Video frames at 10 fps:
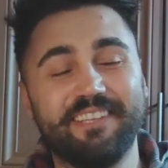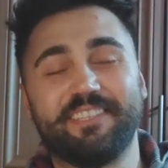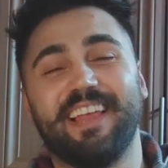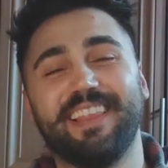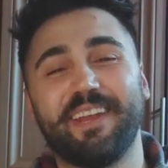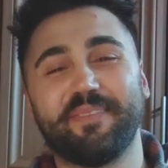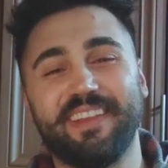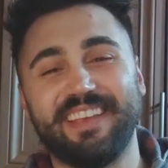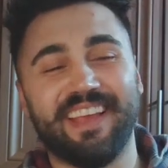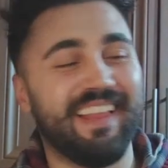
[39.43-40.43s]
insanlar
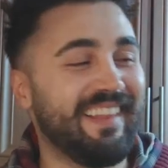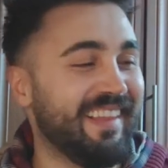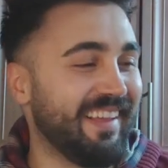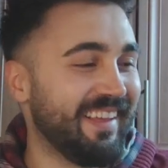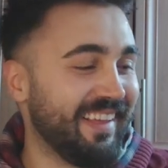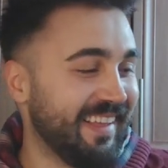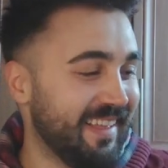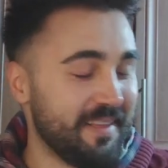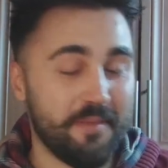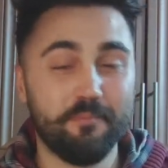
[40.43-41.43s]
beni genelde
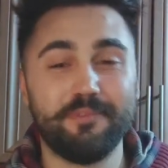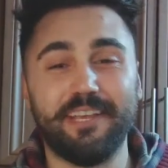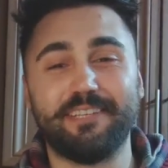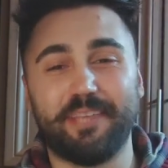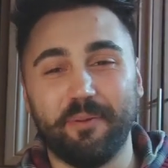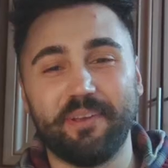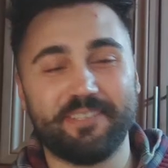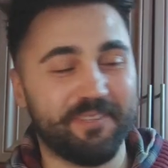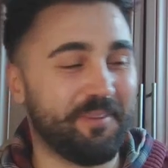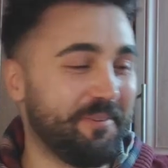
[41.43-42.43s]
bir şey istemek
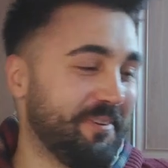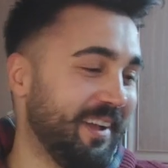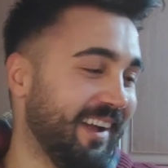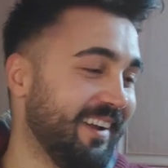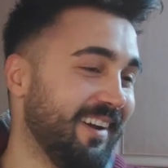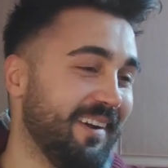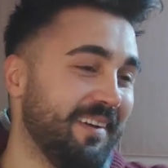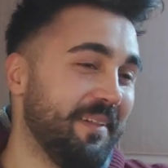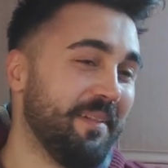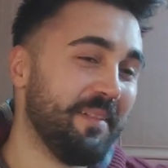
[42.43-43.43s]
için arıyor kanka.
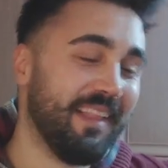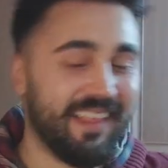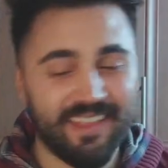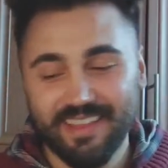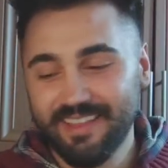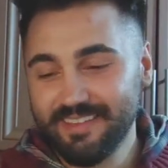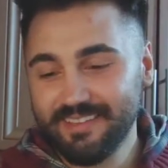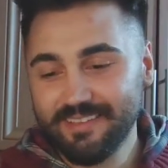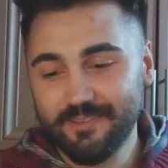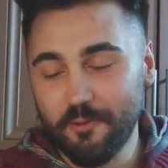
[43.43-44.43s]

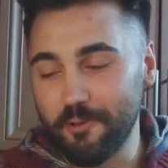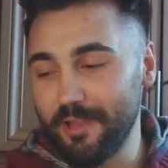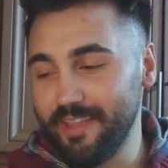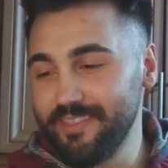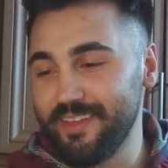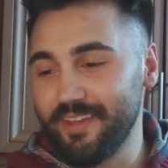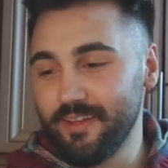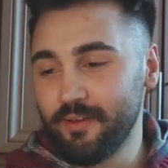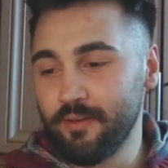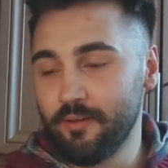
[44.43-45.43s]
ne oldu anne?
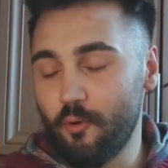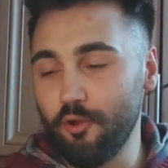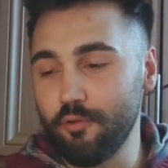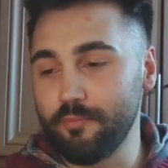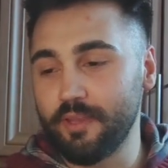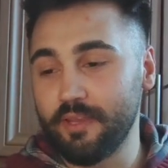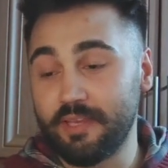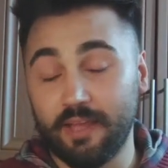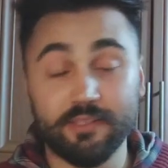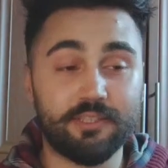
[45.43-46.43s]
Oğlum dedi
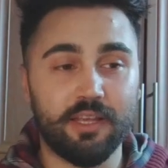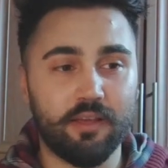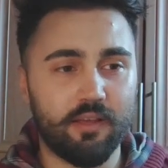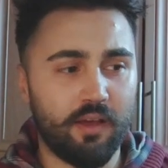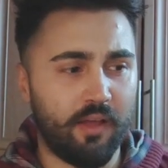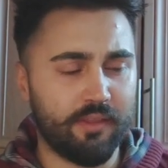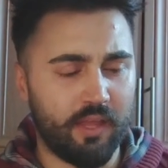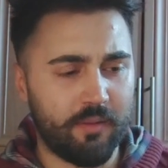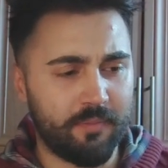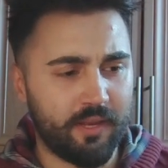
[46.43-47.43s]
kendisi e,
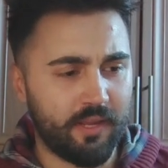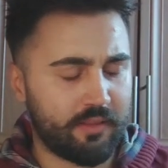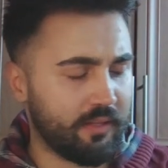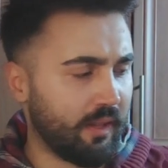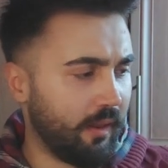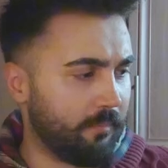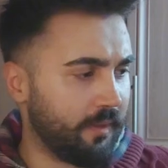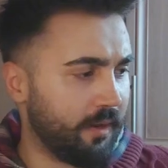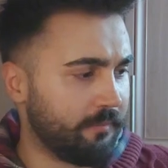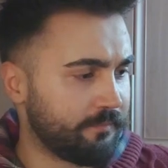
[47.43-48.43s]
anneannemlere gitti
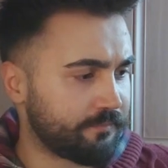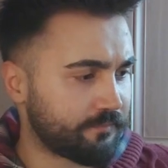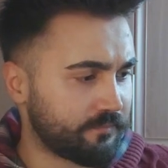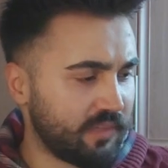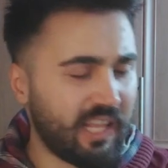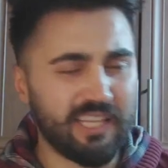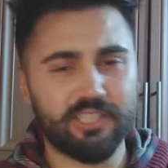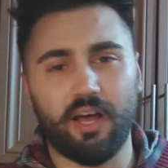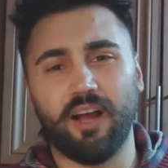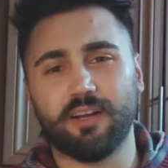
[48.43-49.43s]
dedemlere.
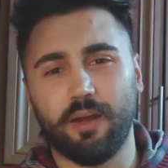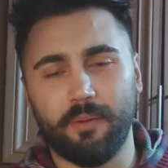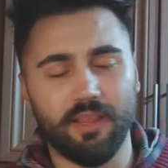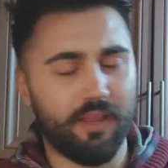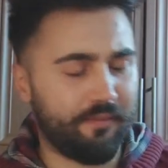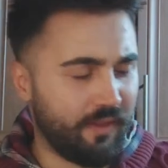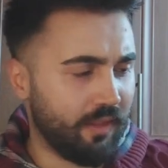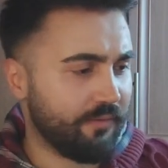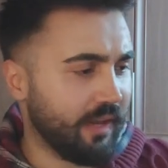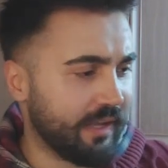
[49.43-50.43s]
İşte akrabalar
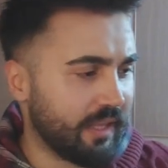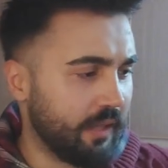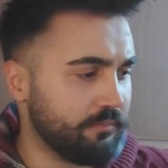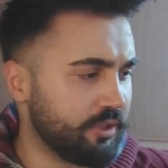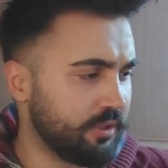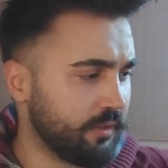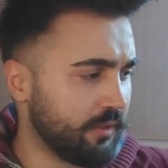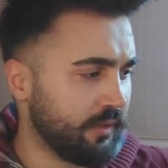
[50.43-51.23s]
falan filan gelmiş.